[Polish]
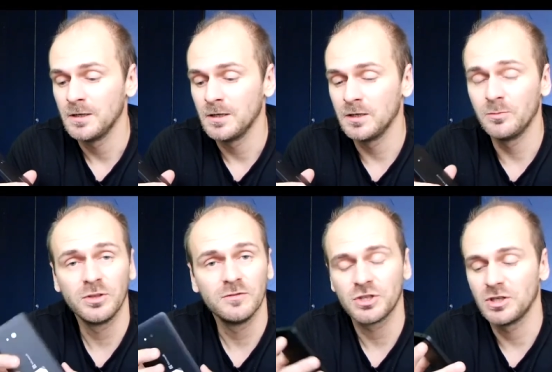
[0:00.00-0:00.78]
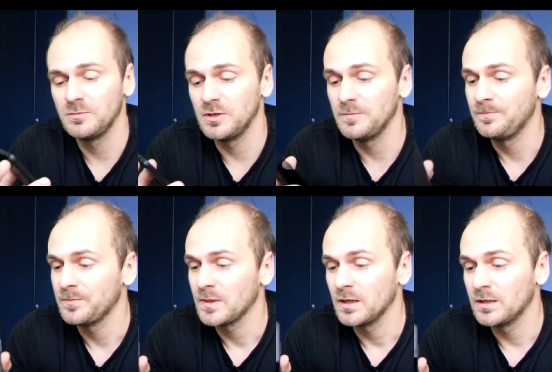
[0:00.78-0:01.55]
E, ponieważ ten mi
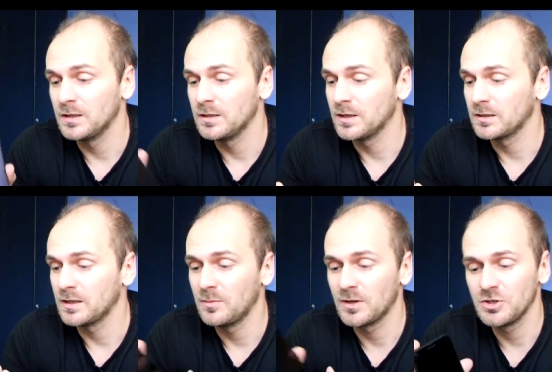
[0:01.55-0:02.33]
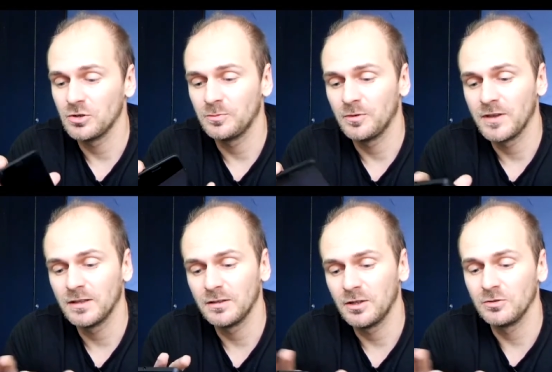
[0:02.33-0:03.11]
e, jak najbardziej
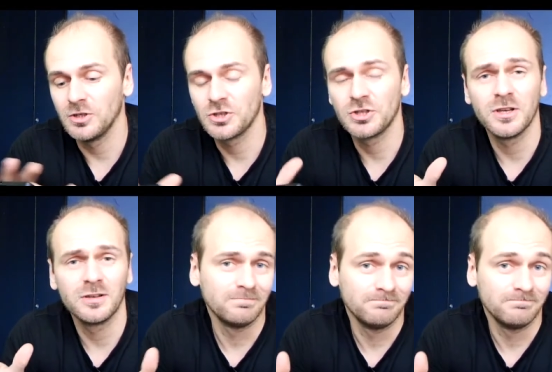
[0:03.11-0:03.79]
odpowiada, niekoniecznie